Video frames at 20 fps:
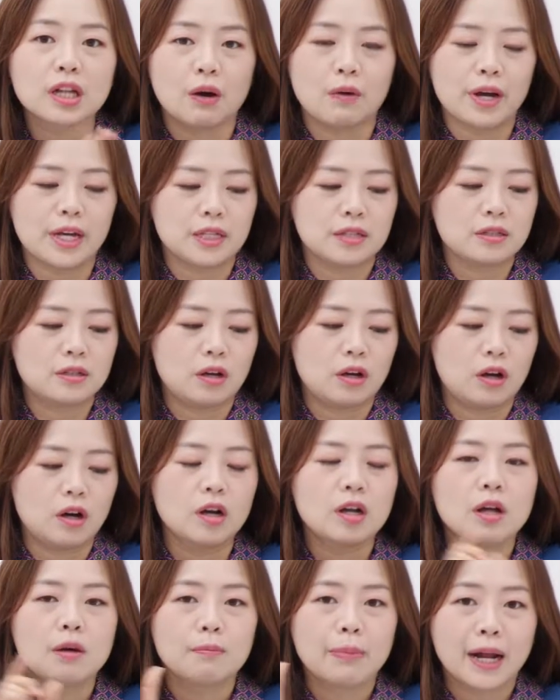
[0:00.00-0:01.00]
나와 있어요.
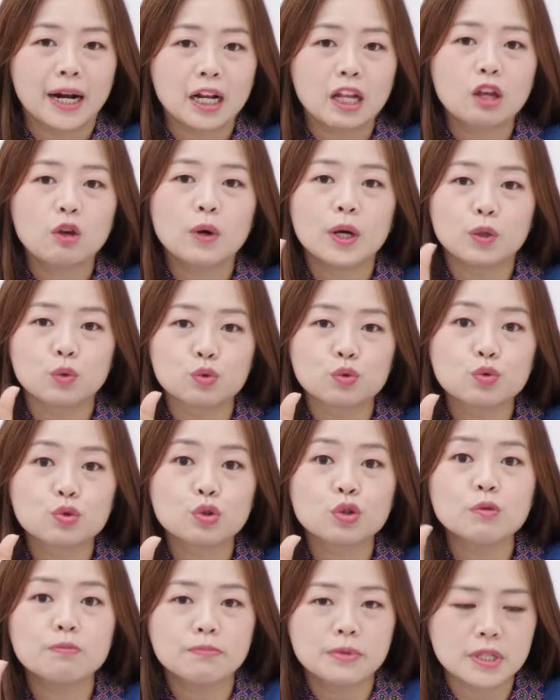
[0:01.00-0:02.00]
밝기와
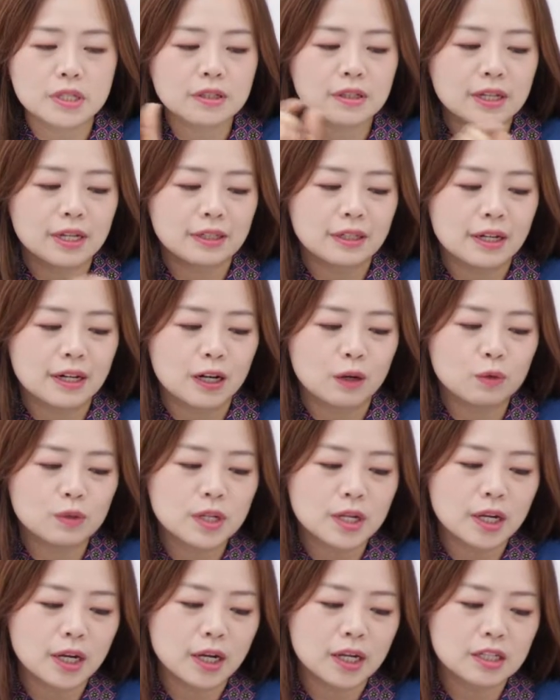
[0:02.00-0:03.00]
노출은 비슷하다라고
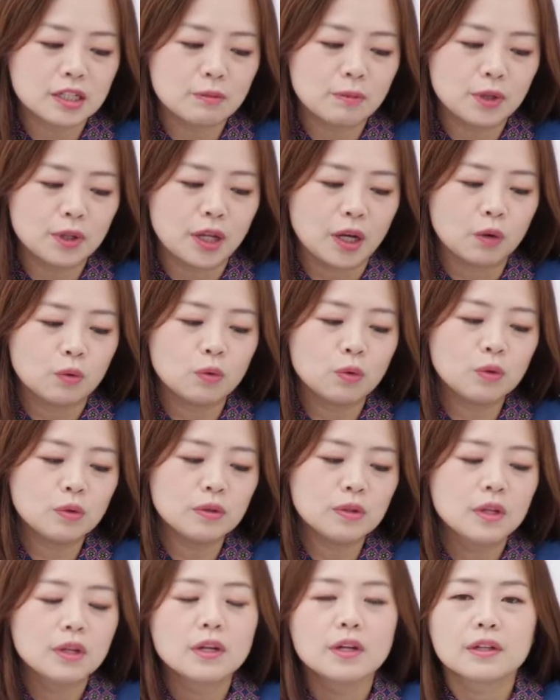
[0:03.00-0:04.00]
생각하시면
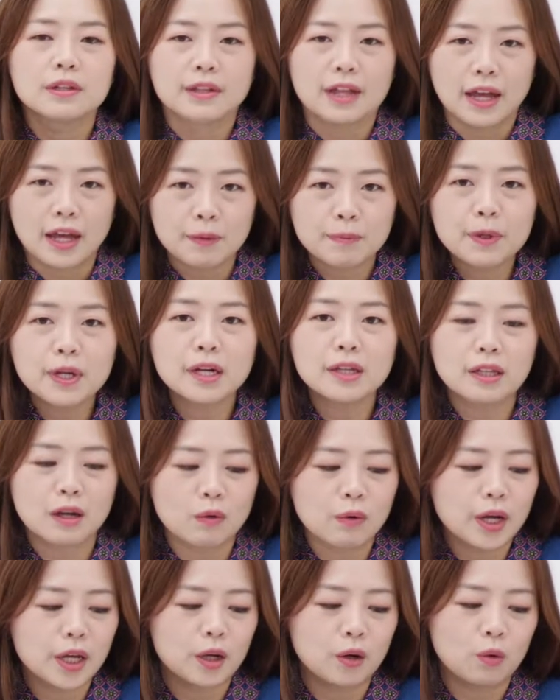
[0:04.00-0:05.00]
되고 대비가
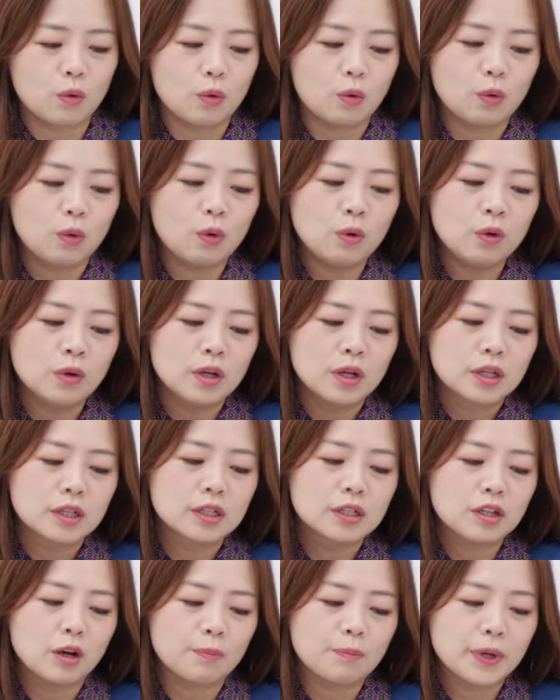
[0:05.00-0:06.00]
나와 있고
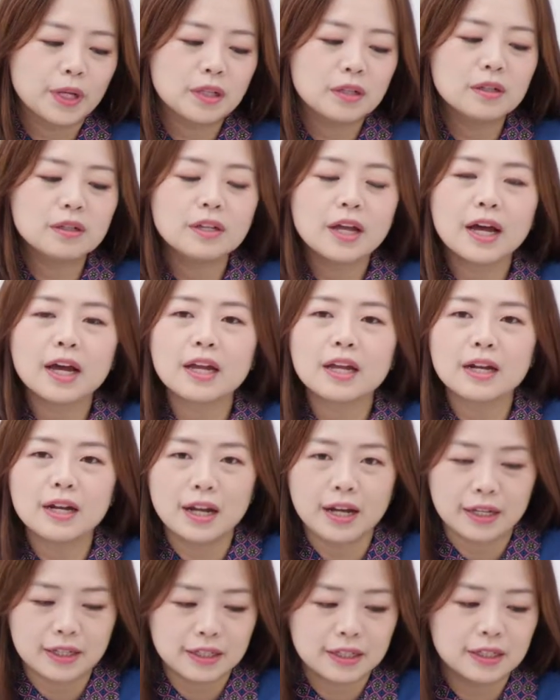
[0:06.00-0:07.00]
그 옆에는
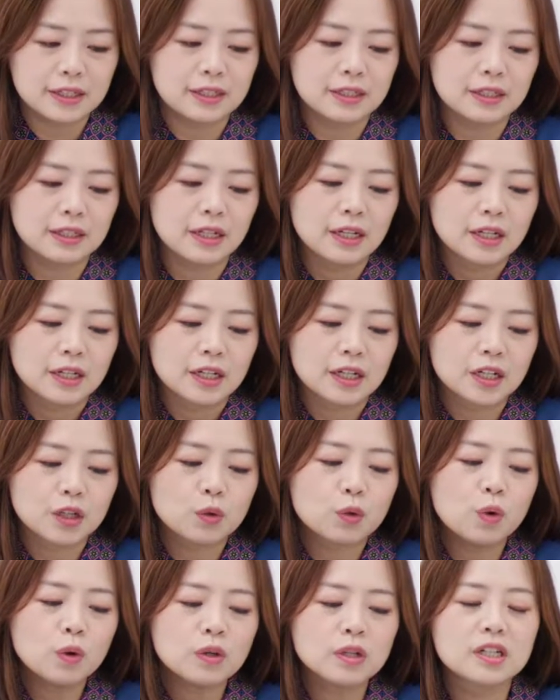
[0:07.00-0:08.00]
하이라이트
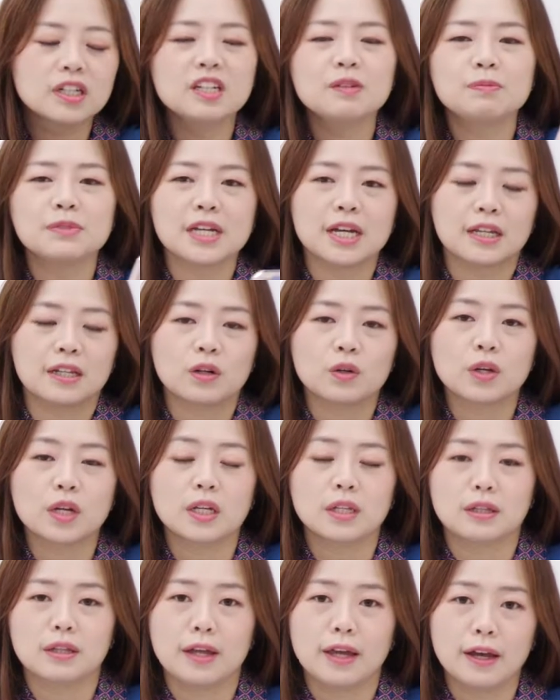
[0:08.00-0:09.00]
그리고 그림자
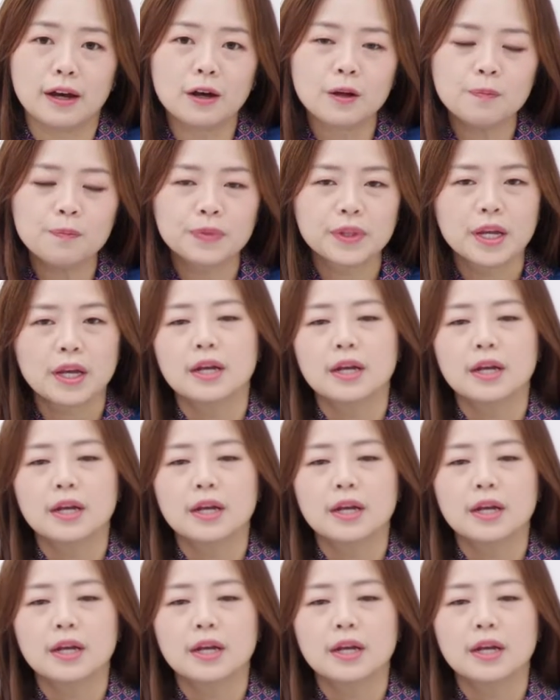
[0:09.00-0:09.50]
이렇게 있네요.